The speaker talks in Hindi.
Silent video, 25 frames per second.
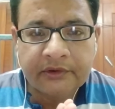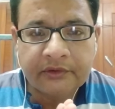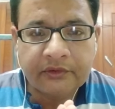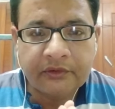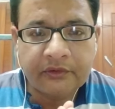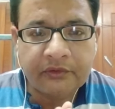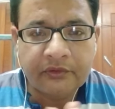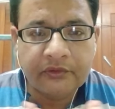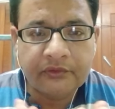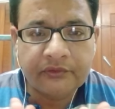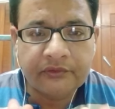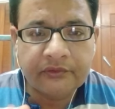
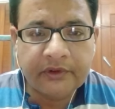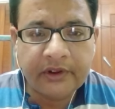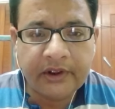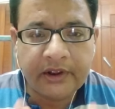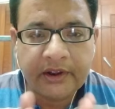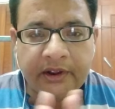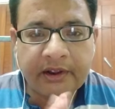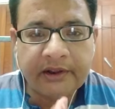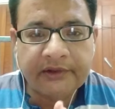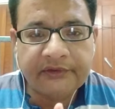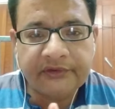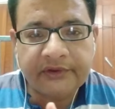तो दोस्तों
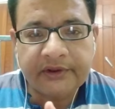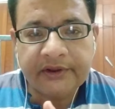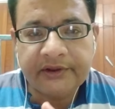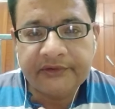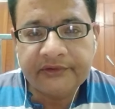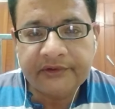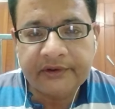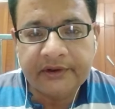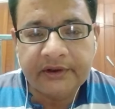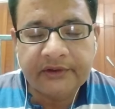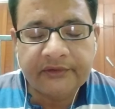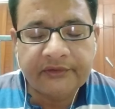आज के
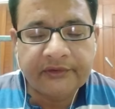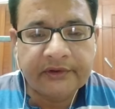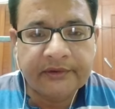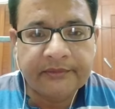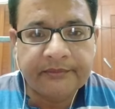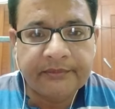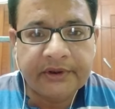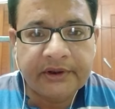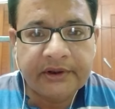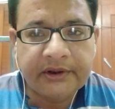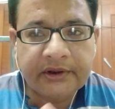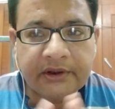इस लेसन
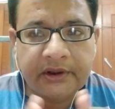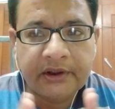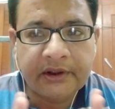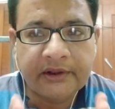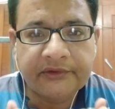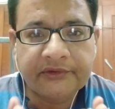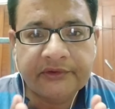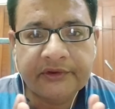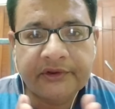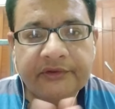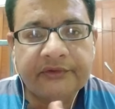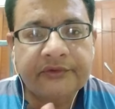में
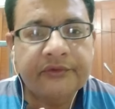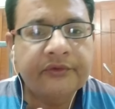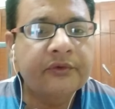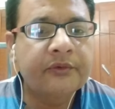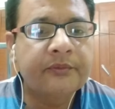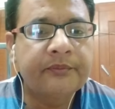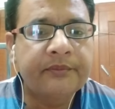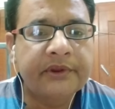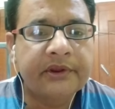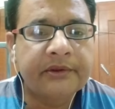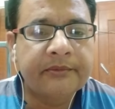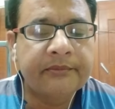आज के इस
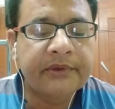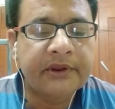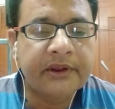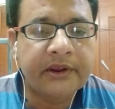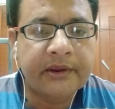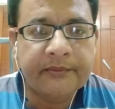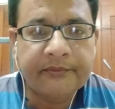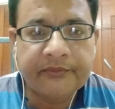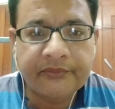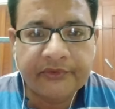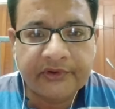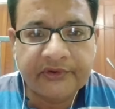टॉपिक में
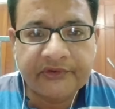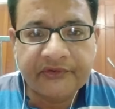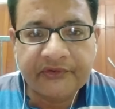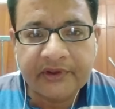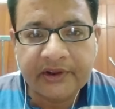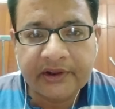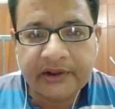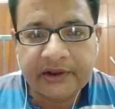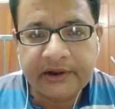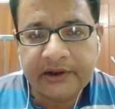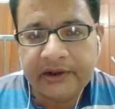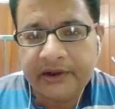हम
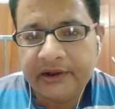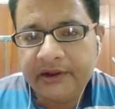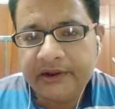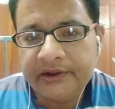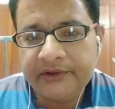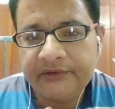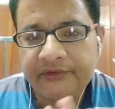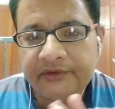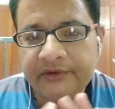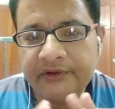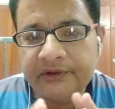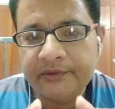चर्चा करेंगे ये
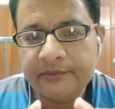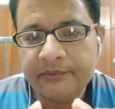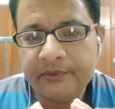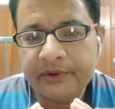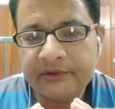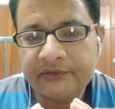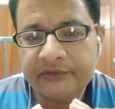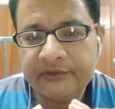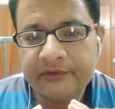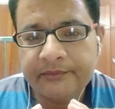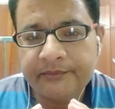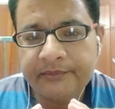चीज़ें
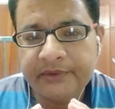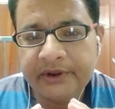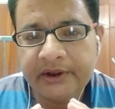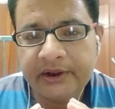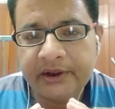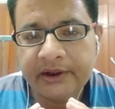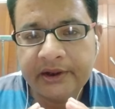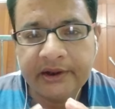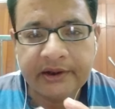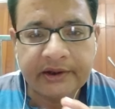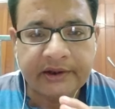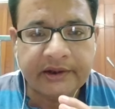वास्तव में
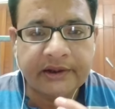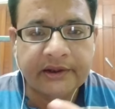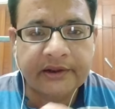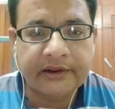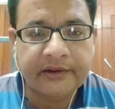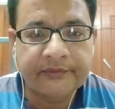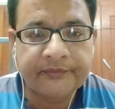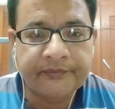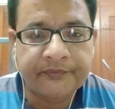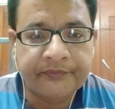है क्या